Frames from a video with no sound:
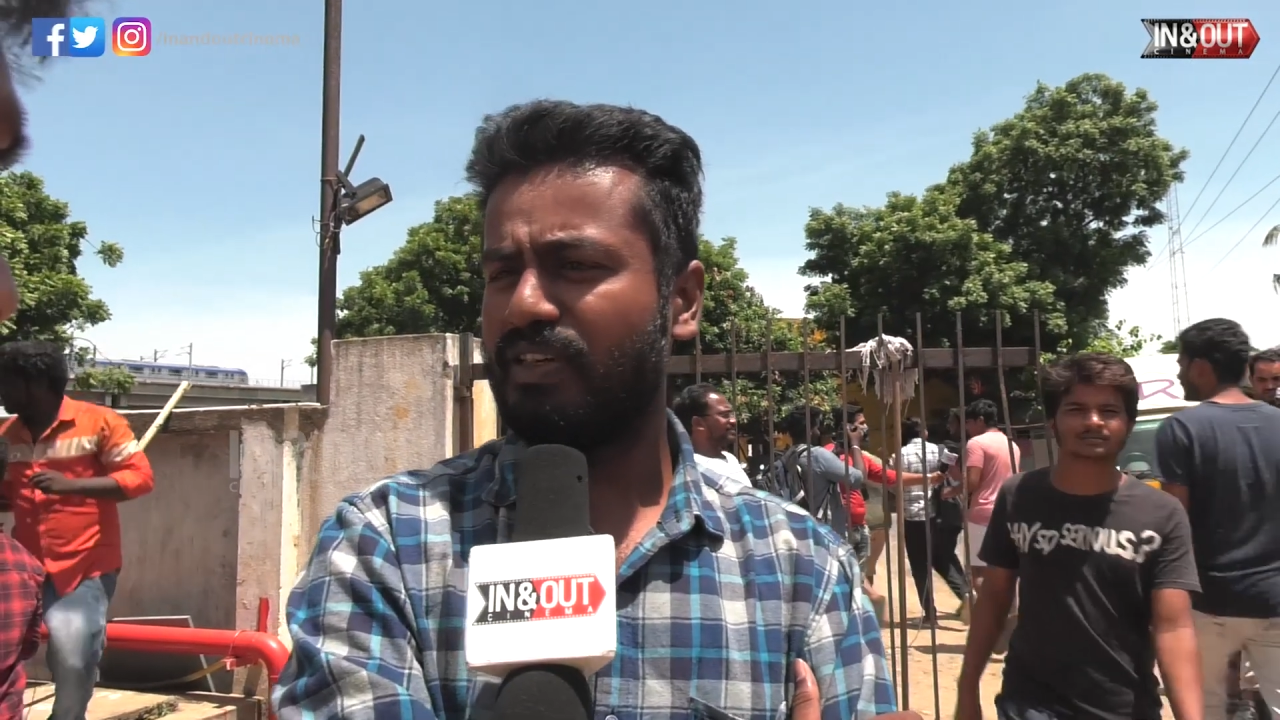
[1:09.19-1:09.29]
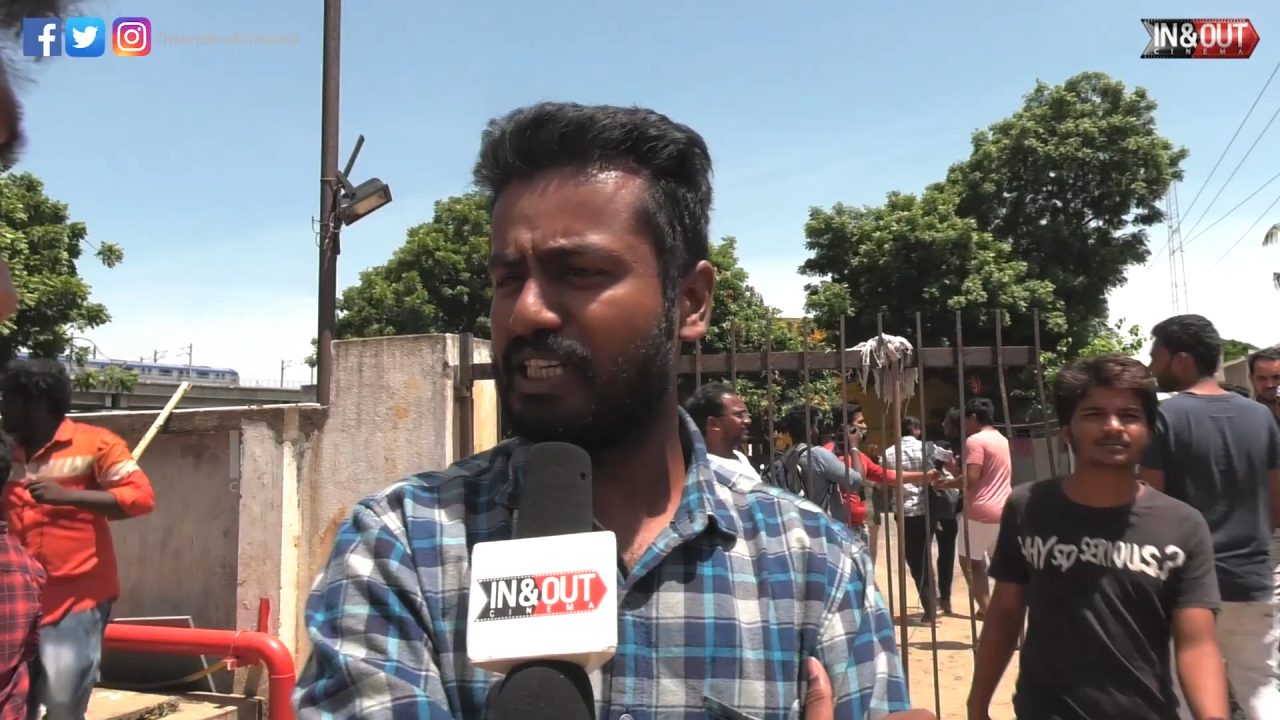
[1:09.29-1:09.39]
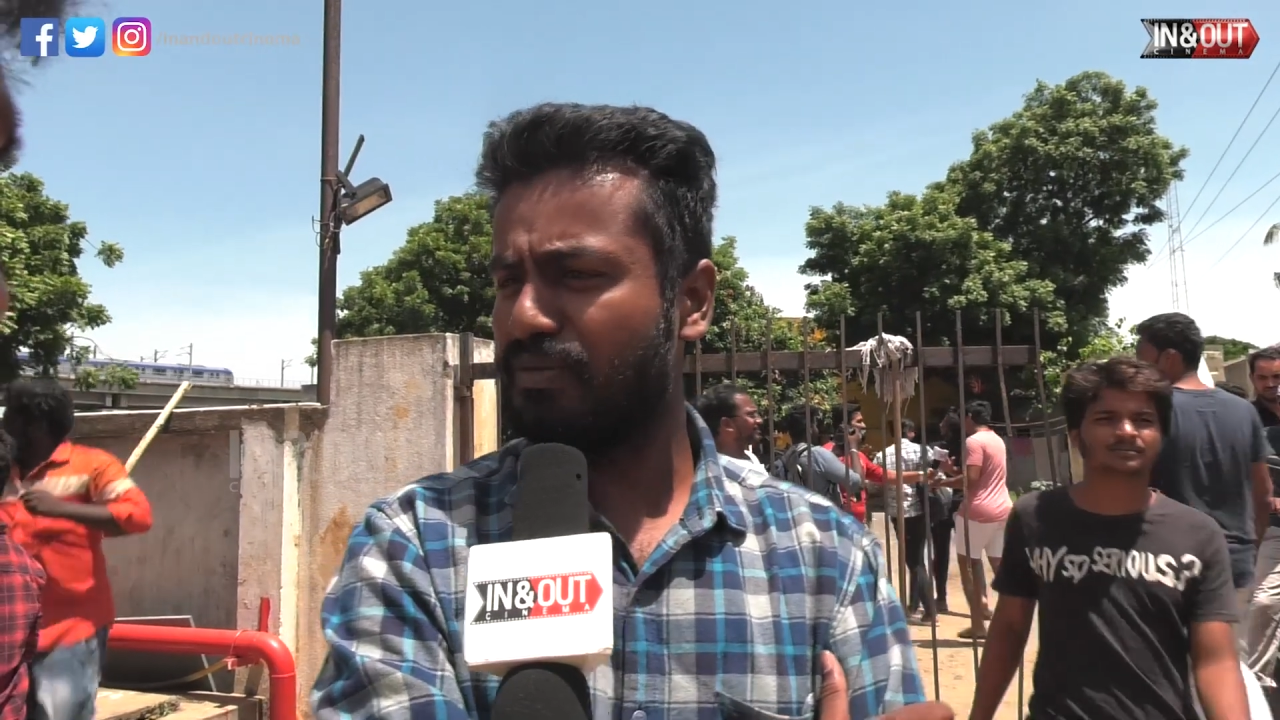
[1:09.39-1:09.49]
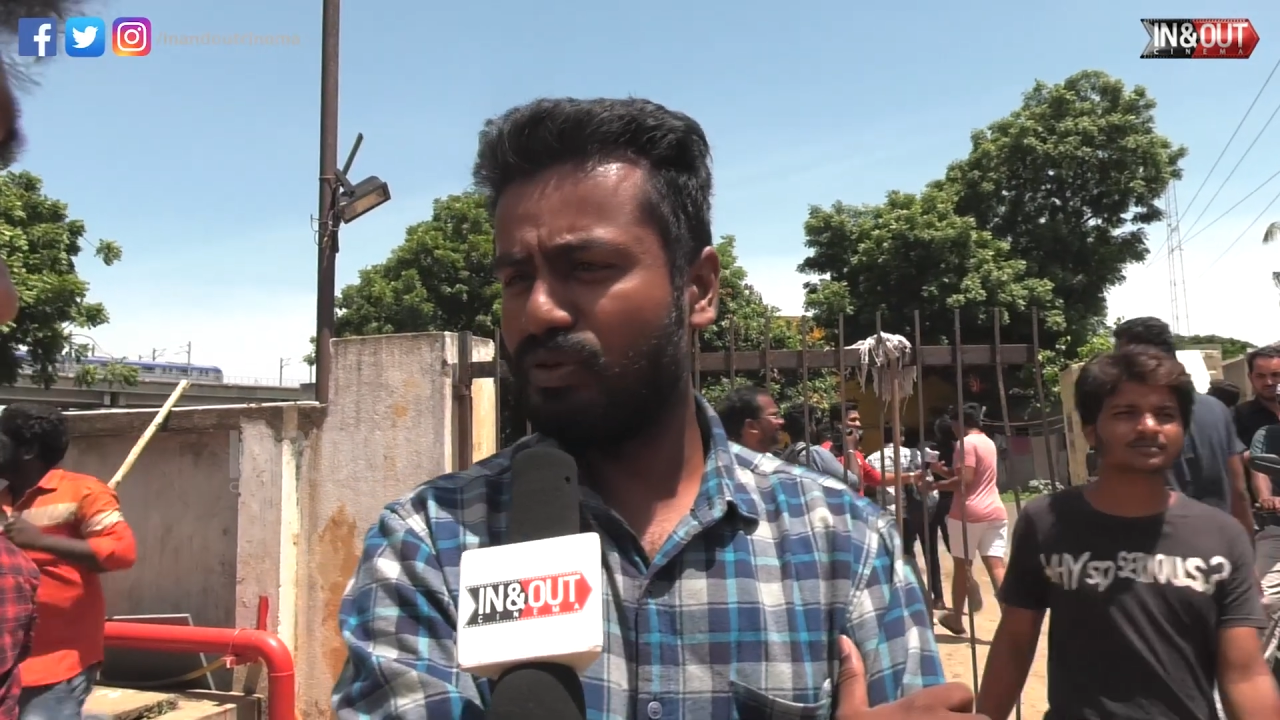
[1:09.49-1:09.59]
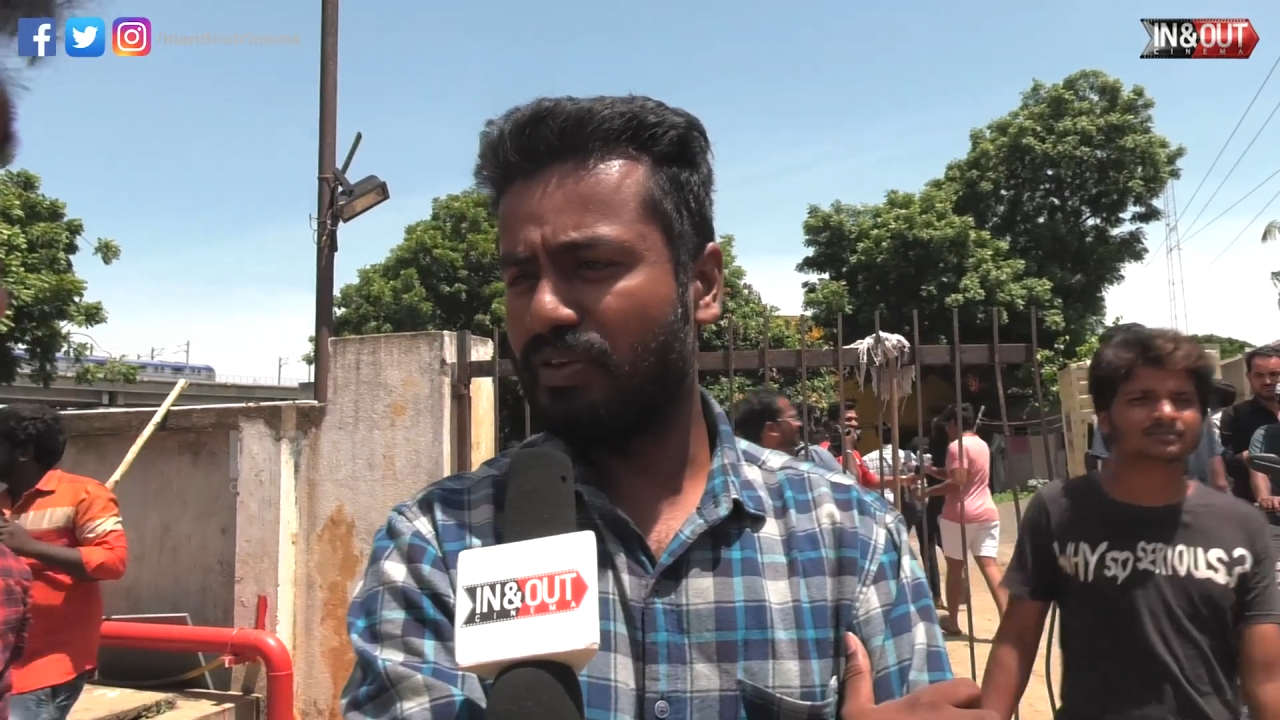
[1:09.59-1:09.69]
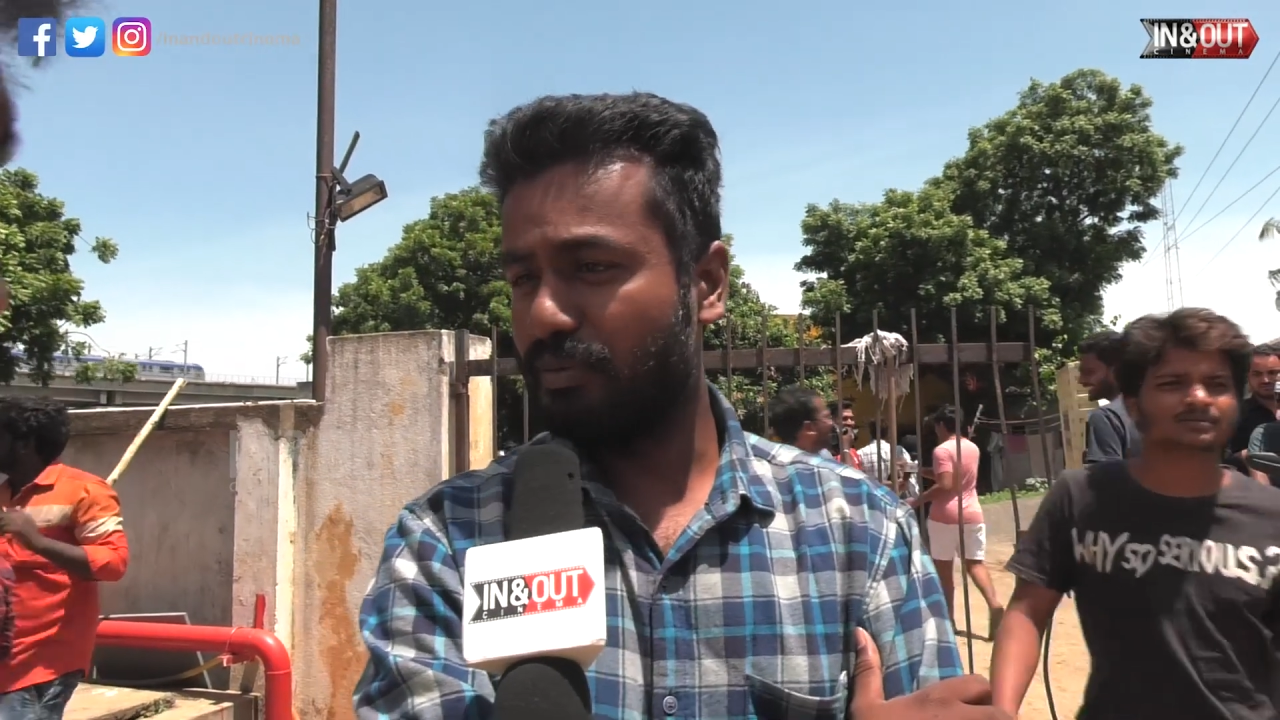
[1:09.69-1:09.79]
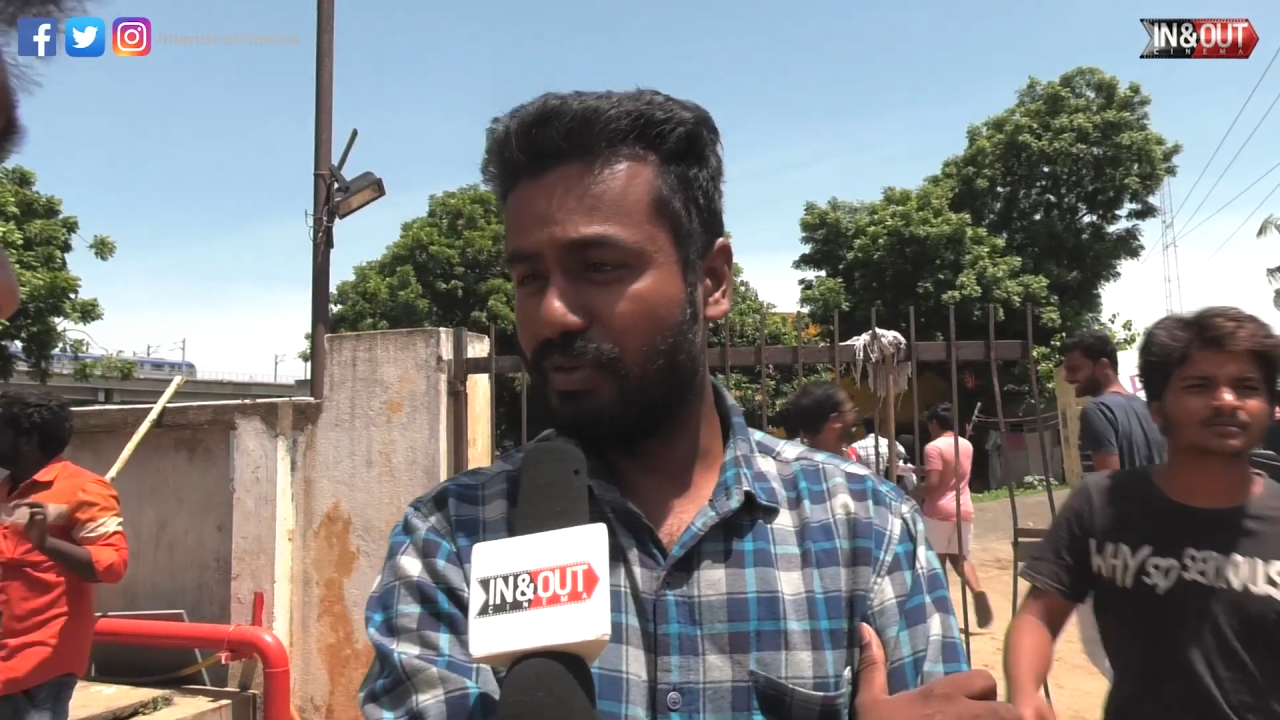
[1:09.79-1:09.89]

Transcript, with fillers: விஜய் மூவி